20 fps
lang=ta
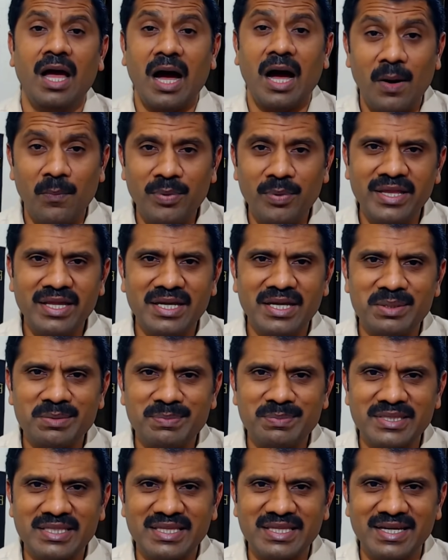அப்படிங்கிறத
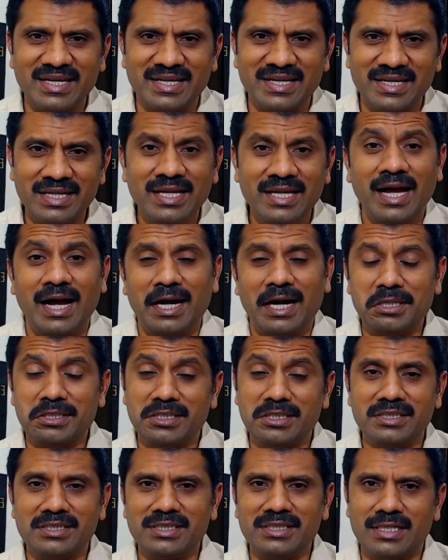பற்றி தான்
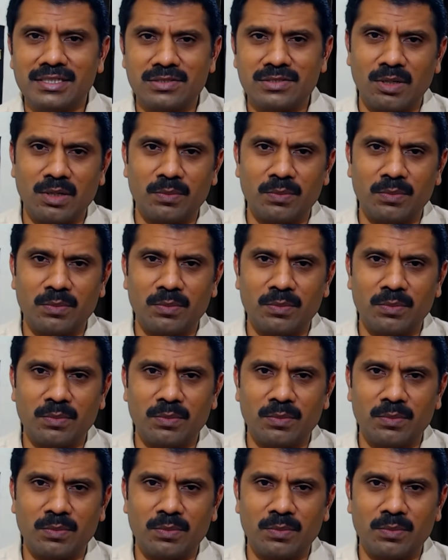அடுத்தடுத்து நான் சொல்ல